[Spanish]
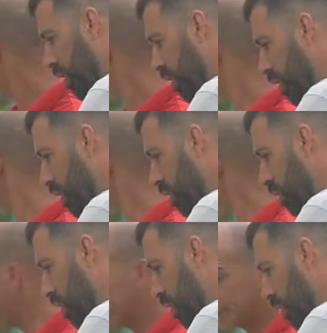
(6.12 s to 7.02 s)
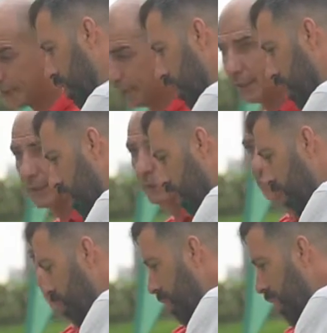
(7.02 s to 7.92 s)
Por tercer año consecutivo
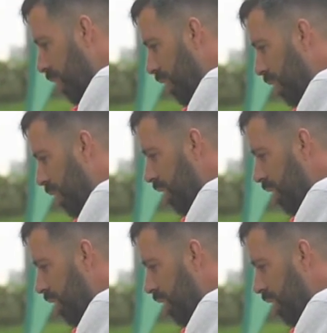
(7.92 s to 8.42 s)
se ha celebrado